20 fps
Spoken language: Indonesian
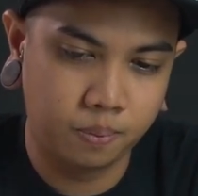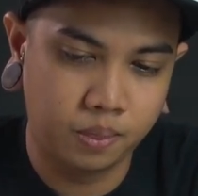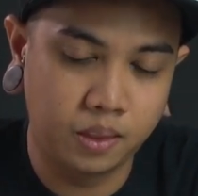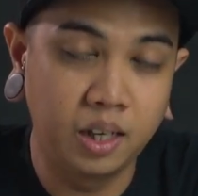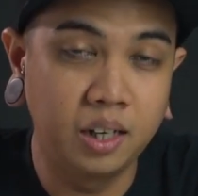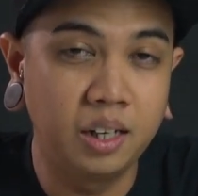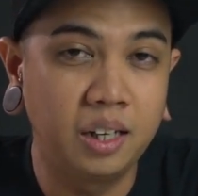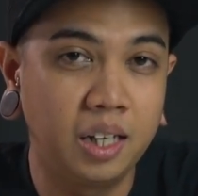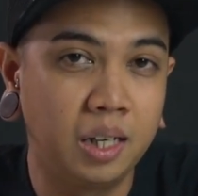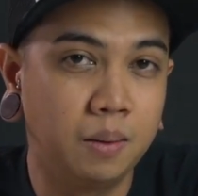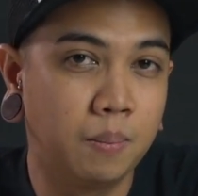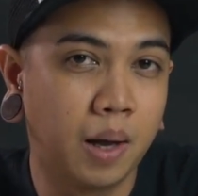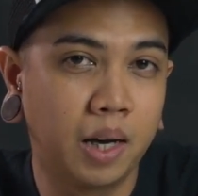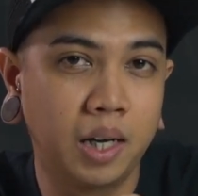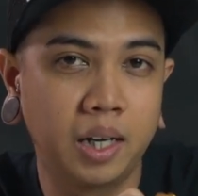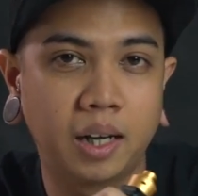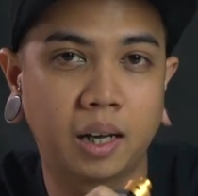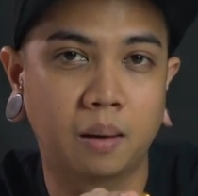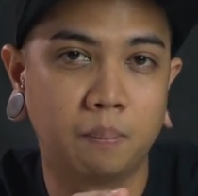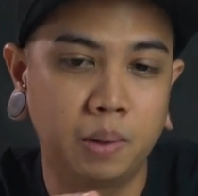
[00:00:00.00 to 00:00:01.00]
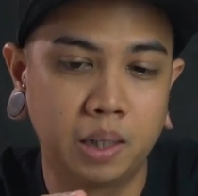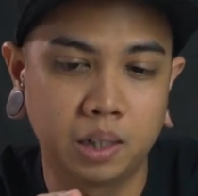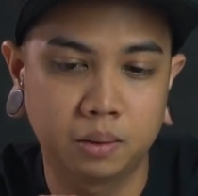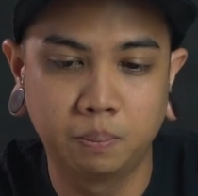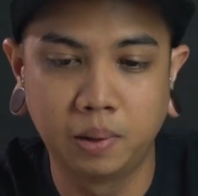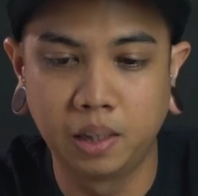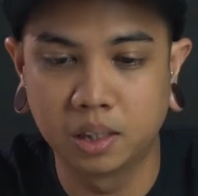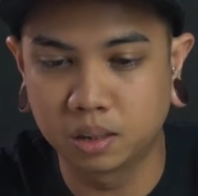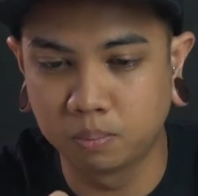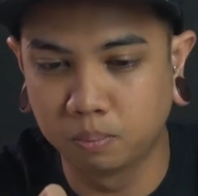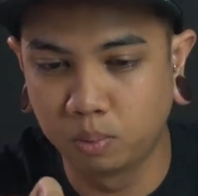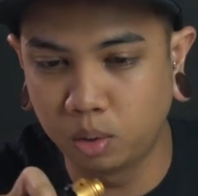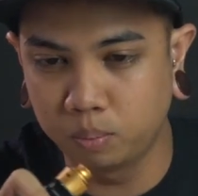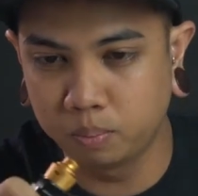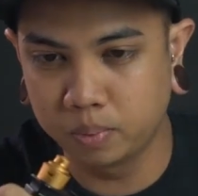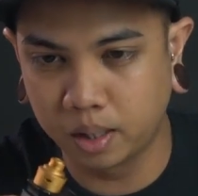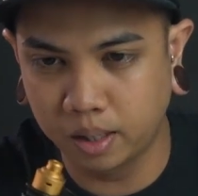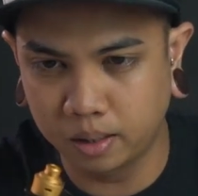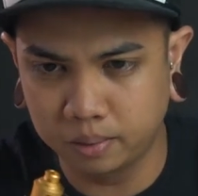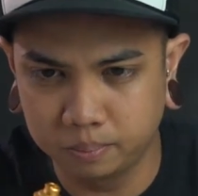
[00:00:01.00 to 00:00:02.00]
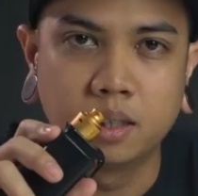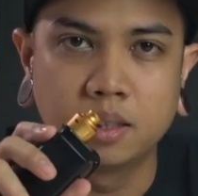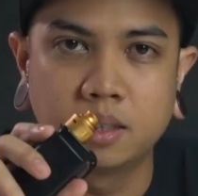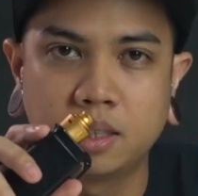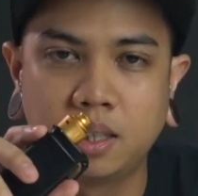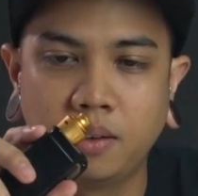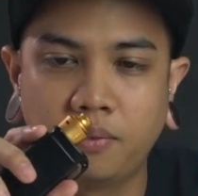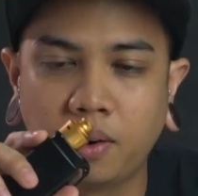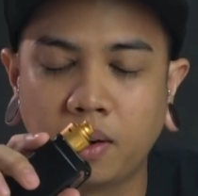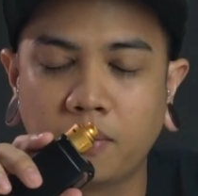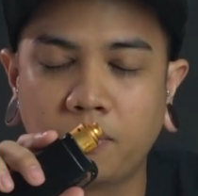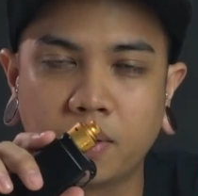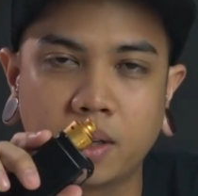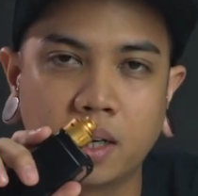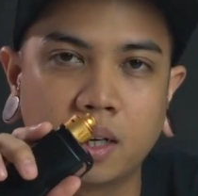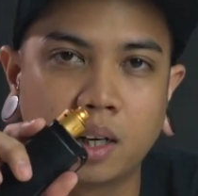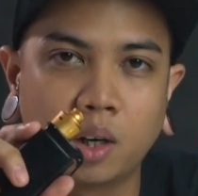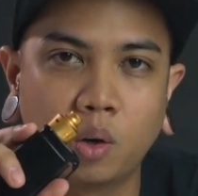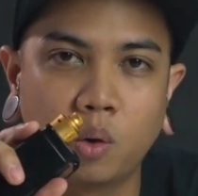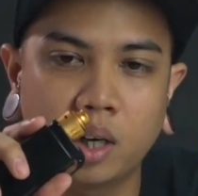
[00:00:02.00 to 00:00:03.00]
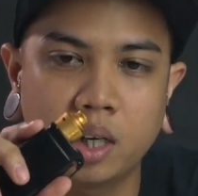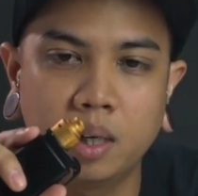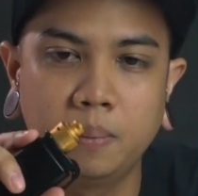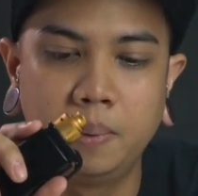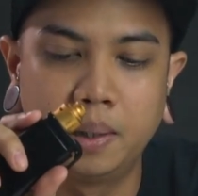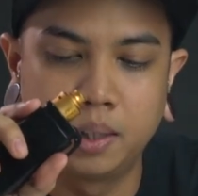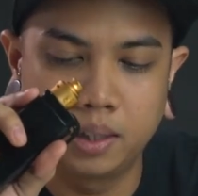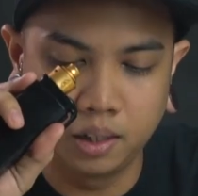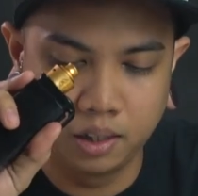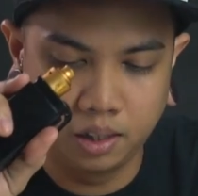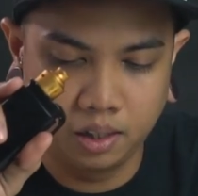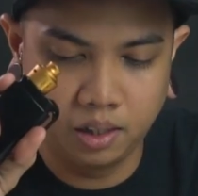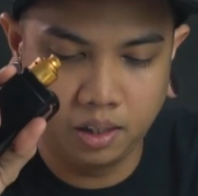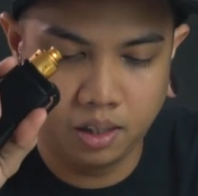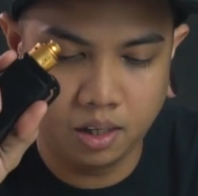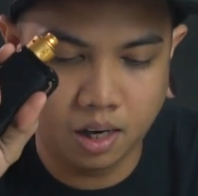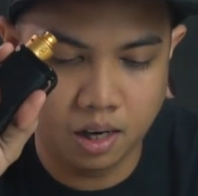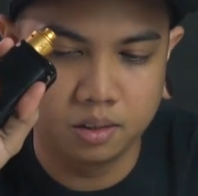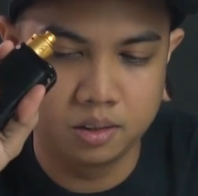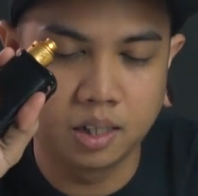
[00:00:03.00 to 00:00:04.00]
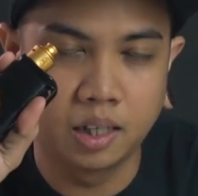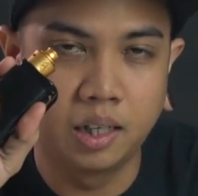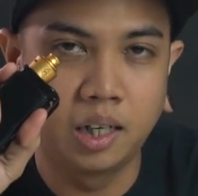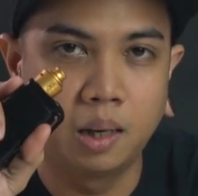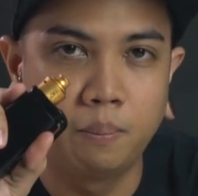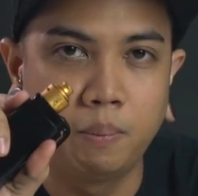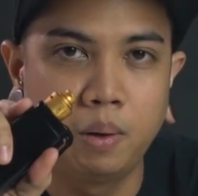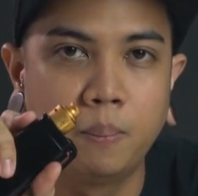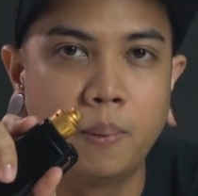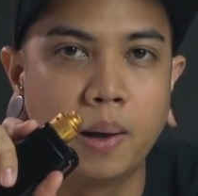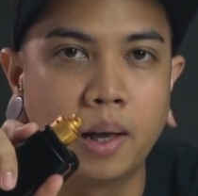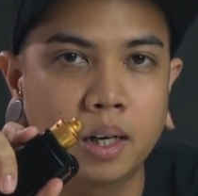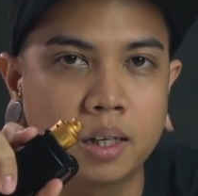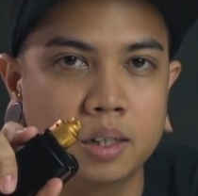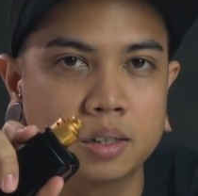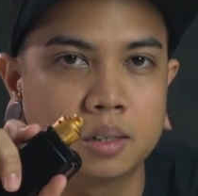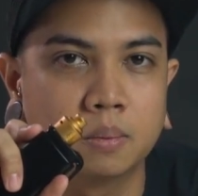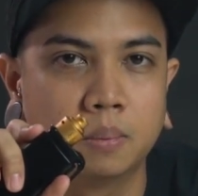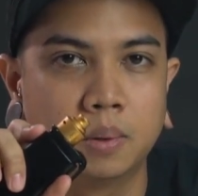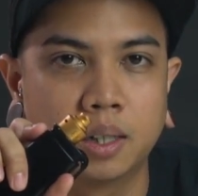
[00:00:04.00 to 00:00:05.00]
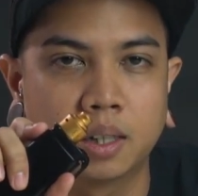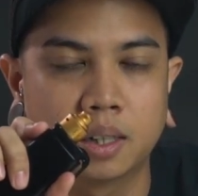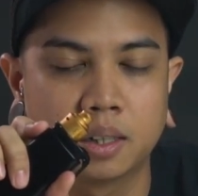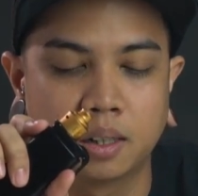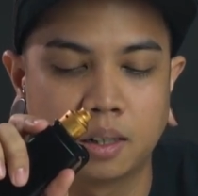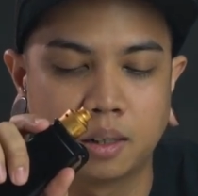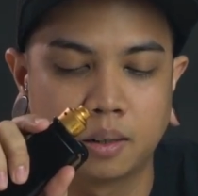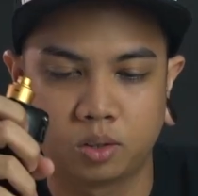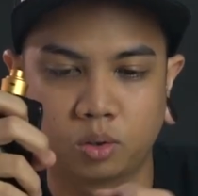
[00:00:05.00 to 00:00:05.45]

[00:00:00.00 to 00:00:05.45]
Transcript: tinggi dibandingkan build-build sebelumnya, si flavor yang keluar di build ini jadi lebih balance sebenarnya.